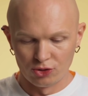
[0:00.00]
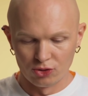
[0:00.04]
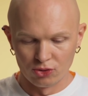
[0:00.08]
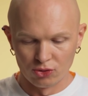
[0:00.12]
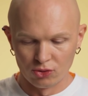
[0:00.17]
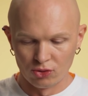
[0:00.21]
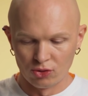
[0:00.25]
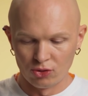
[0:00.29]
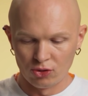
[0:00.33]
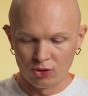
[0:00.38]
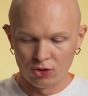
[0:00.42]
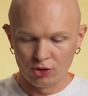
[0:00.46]
но
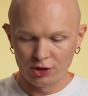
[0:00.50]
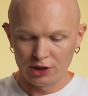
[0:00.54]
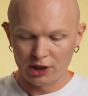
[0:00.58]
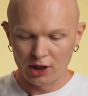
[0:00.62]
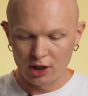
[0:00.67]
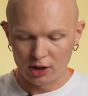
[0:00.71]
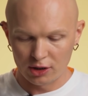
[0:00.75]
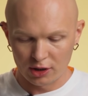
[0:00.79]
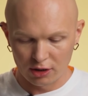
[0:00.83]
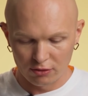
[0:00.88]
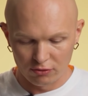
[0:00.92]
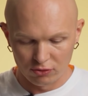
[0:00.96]
ну,
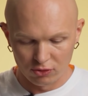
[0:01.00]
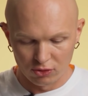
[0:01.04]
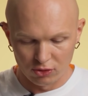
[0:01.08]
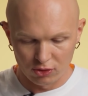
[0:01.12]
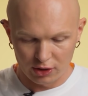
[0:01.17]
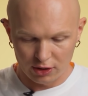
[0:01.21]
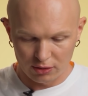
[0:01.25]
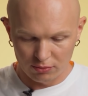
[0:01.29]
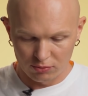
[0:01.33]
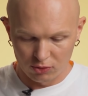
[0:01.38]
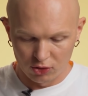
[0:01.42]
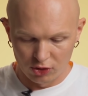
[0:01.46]
я
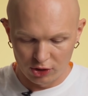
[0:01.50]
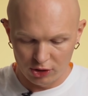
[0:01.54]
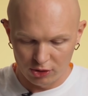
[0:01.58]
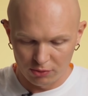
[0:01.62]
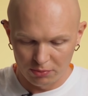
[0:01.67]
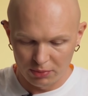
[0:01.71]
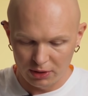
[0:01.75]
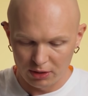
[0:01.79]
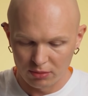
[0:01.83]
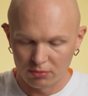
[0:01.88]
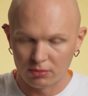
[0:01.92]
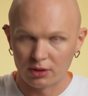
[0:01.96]
доволен. Мой
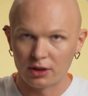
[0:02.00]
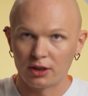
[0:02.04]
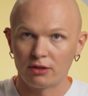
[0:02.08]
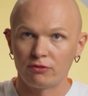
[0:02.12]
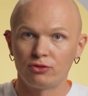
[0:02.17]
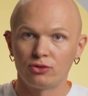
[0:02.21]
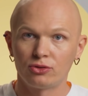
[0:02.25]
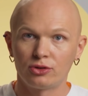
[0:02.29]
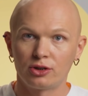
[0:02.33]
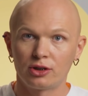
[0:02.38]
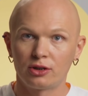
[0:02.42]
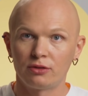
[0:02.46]
любимый
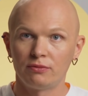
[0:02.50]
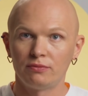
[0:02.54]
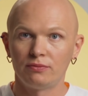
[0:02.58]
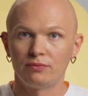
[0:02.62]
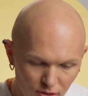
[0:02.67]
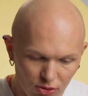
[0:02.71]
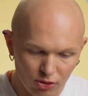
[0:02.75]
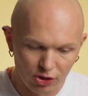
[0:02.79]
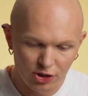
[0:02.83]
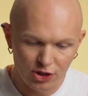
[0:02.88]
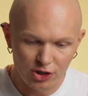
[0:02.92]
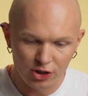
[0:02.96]
футер.
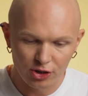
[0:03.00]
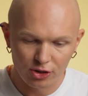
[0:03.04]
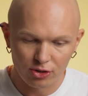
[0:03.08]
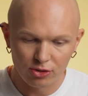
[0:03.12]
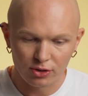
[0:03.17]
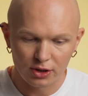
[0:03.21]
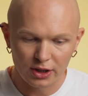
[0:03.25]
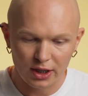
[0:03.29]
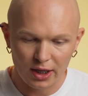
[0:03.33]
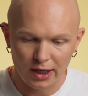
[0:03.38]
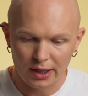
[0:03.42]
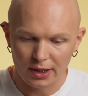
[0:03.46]
Очень
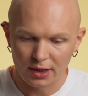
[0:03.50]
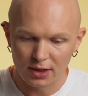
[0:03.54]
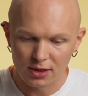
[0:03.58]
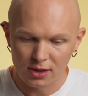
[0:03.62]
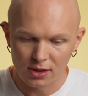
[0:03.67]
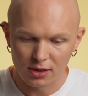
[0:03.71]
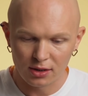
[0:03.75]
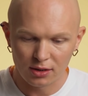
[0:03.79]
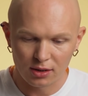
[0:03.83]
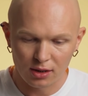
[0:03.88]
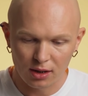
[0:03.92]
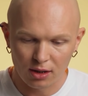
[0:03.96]
крутая
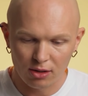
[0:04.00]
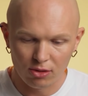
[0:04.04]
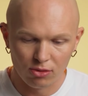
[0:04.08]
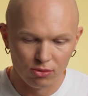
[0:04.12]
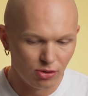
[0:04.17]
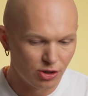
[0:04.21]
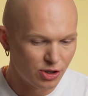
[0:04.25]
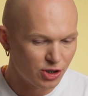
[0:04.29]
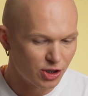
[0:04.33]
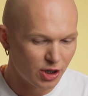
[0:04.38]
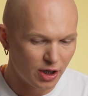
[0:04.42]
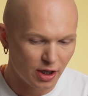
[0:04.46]
резинка,
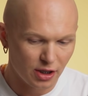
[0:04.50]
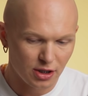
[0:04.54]
очень